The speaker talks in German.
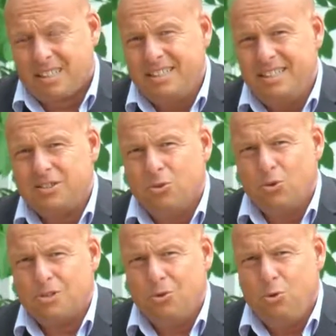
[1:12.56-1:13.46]
diese
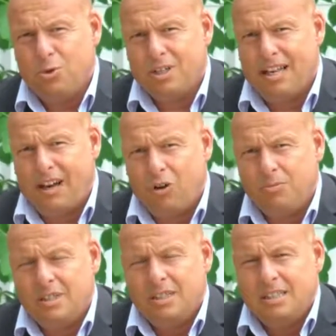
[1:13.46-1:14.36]
große Lüge
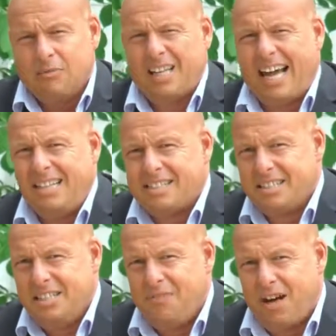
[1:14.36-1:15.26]
glauben. Da wird alles
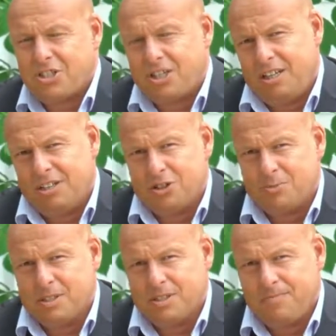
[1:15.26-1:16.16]
in die Waagschale
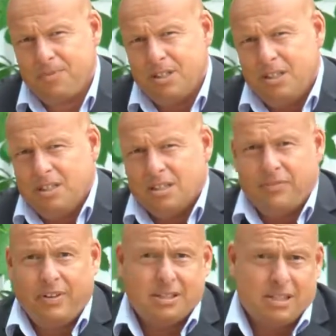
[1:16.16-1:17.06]
geschmissen.
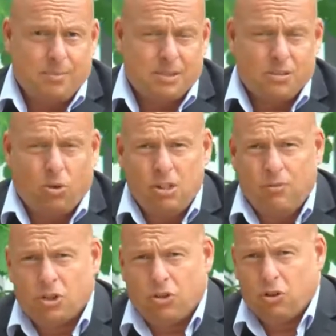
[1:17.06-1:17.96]
Da wird selbst
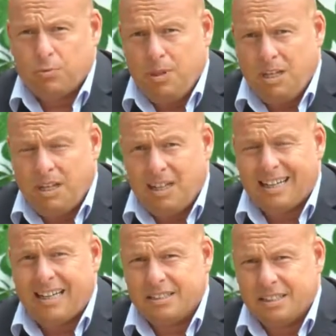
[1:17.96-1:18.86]
Hollywood-Schauspieler
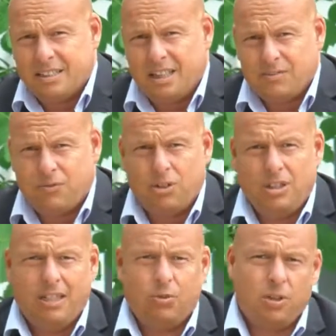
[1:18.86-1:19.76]
rangekarrt, von
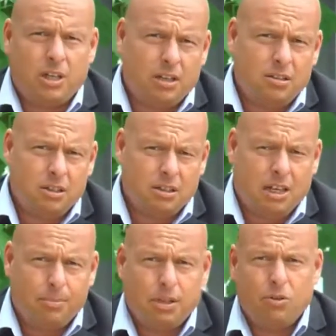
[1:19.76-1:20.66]
Leonardo
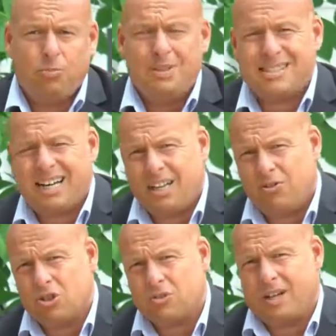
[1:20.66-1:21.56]
DiCaprio bis
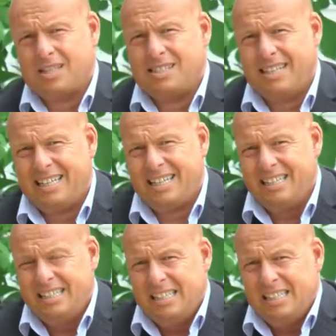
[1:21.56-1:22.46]
Arnold Schwarzenegger.